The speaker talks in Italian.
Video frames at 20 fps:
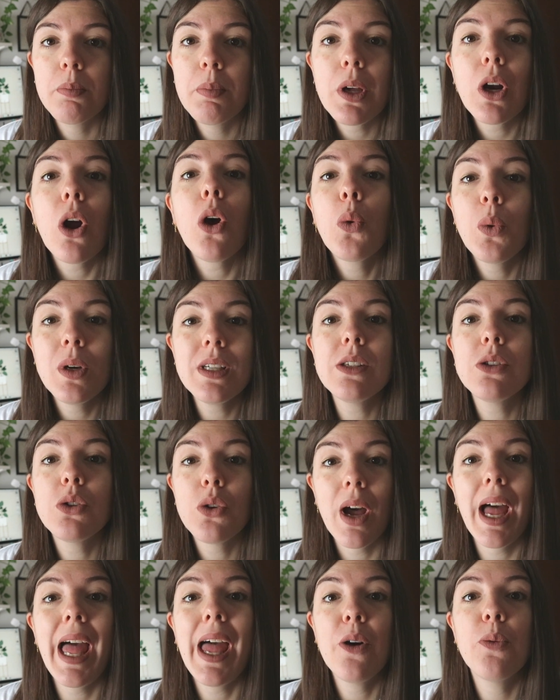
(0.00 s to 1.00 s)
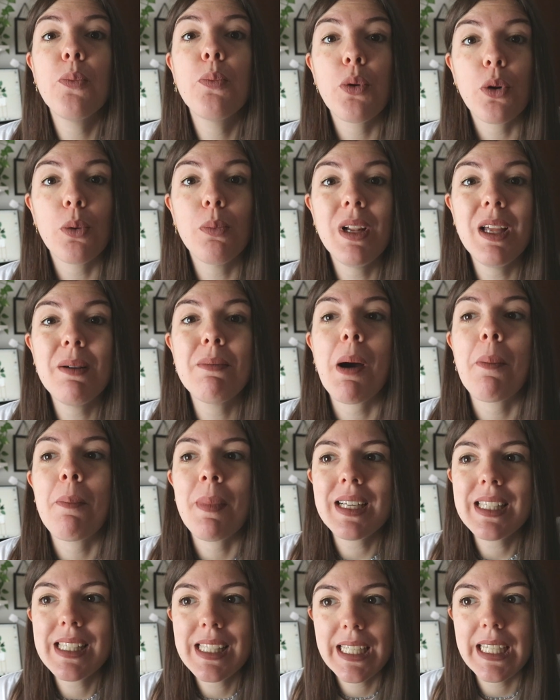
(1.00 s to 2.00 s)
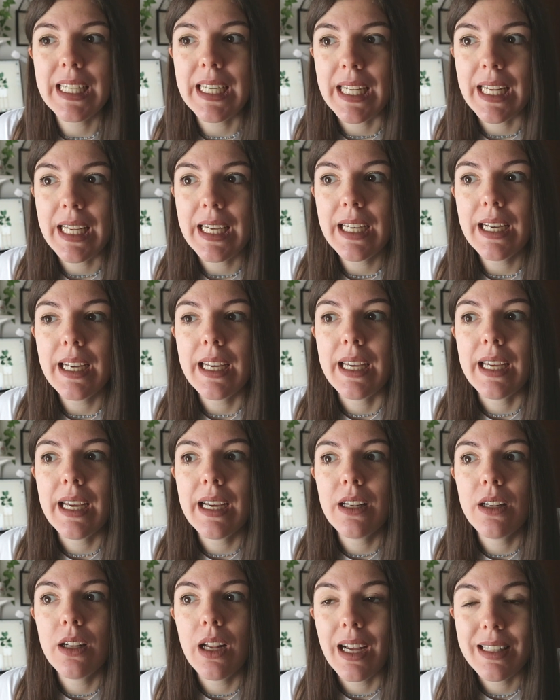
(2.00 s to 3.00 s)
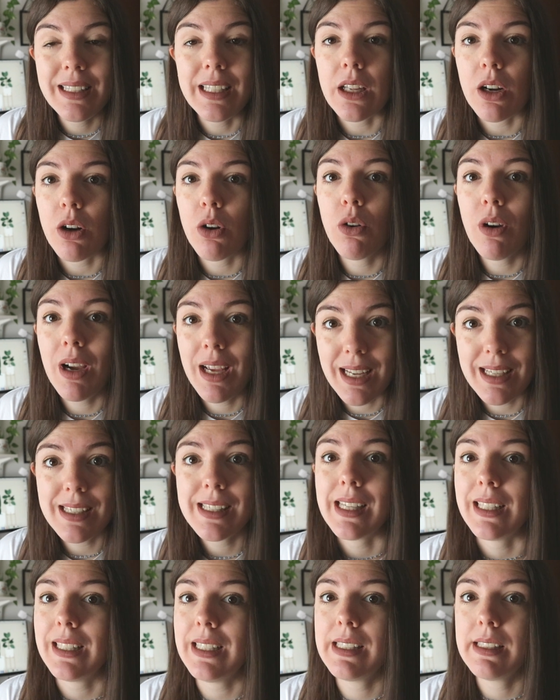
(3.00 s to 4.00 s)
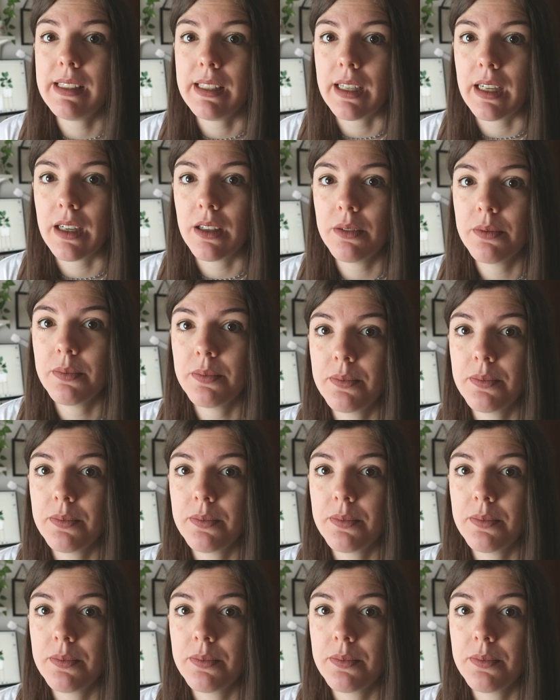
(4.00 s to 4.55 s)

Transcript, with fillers: Però questo è un problema maschile e a dirlo è la statistica.